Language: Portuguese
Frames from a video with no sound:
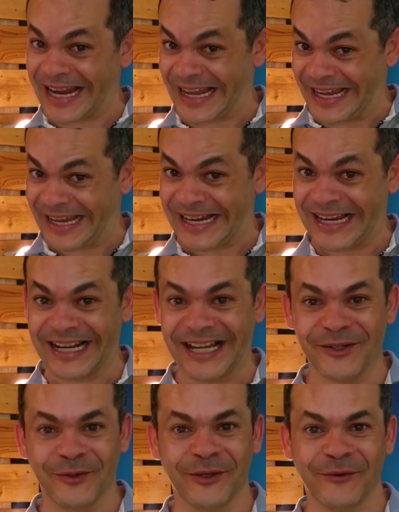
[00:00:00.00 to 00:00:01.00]
é
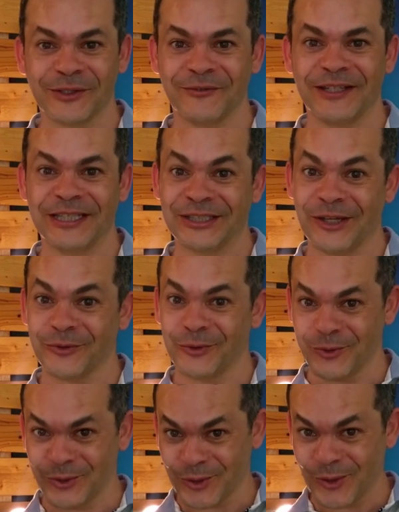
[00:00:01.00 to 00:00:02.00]
claro que você vai deixar o
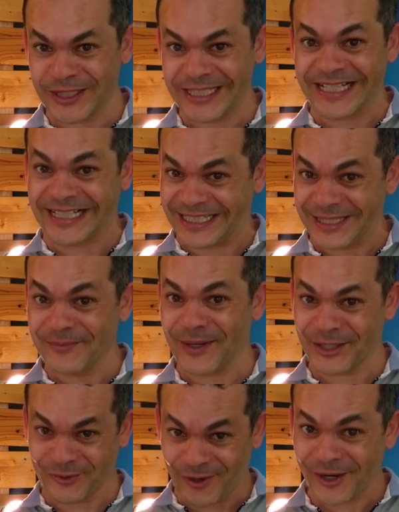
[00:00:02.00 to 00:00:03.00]
seu joinha aqui
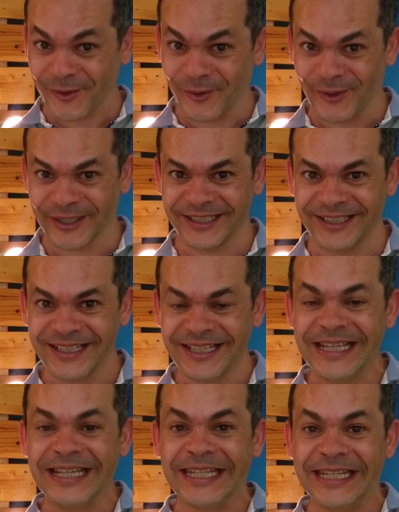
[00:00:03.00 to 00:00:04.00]
embaixo agora
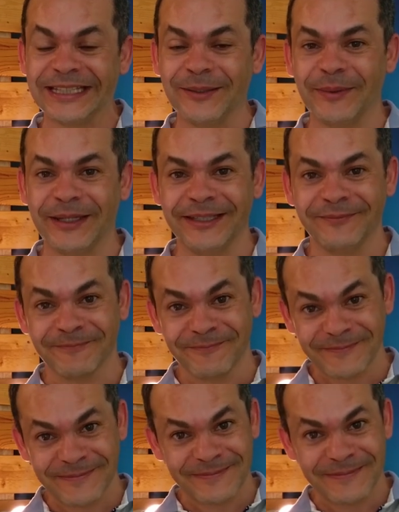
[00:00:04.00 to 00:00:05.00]
e também
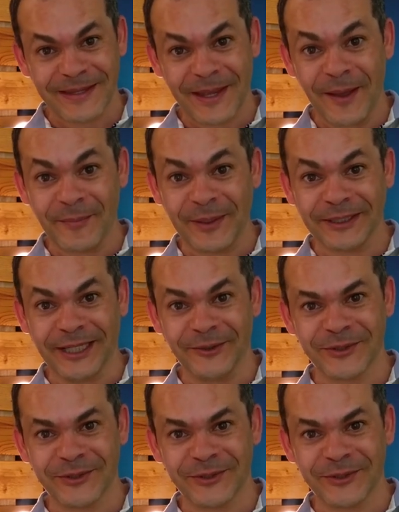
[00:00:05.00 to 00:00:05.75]
apertar no